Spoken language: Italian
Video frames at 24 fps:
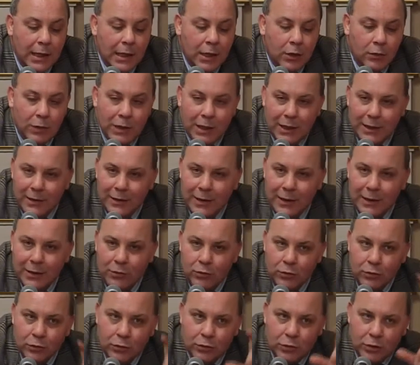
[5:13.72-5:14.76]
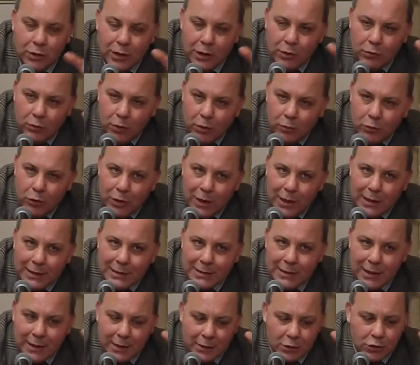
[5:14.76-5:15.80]
quindi tenete conto che l'uomo è
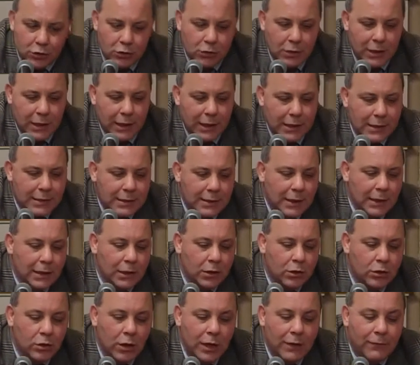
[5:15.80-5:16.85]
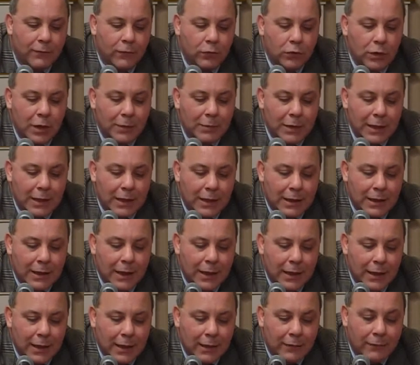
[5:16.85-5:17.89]
sia ragione che istinto, è,
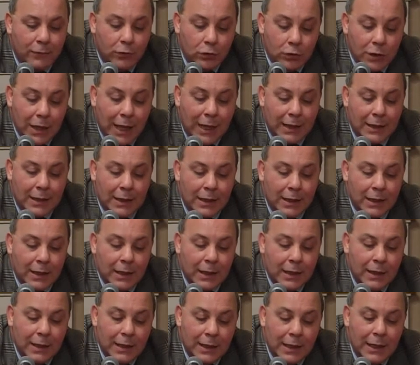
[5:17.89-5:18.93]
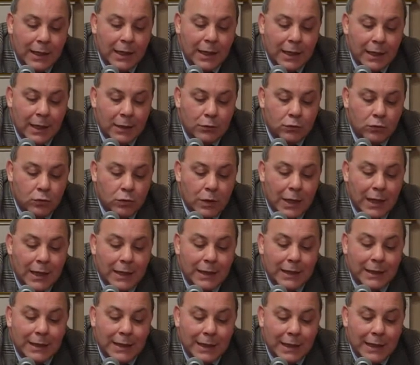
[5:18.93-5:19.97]
è fondata nella natura
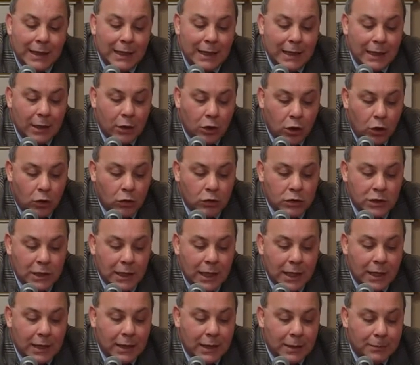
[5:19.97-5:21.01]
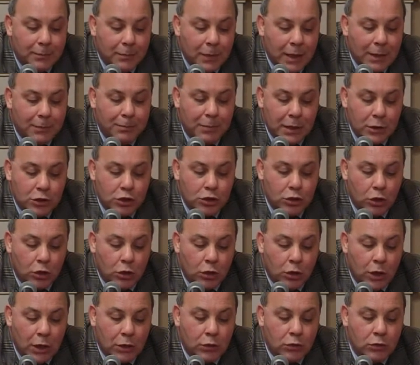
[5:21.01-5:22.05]
delle cose e, e
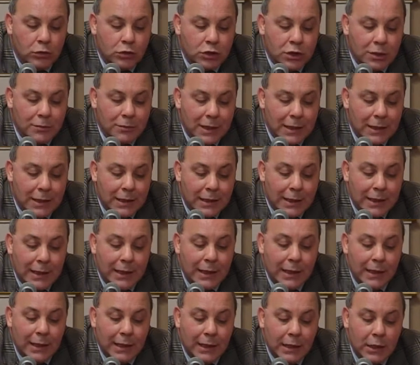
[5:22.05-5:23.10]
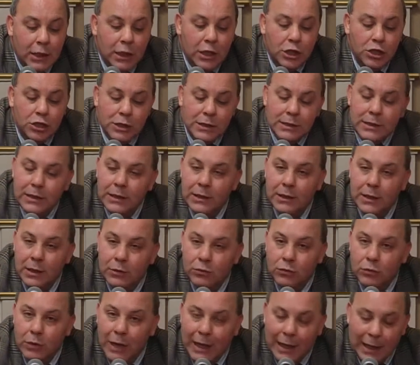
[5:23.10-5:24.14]
perciò acconciamente dicesi
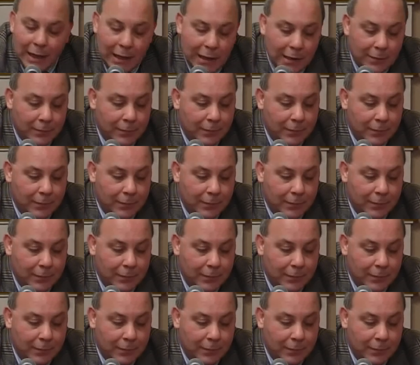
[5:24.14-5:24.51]
naturale.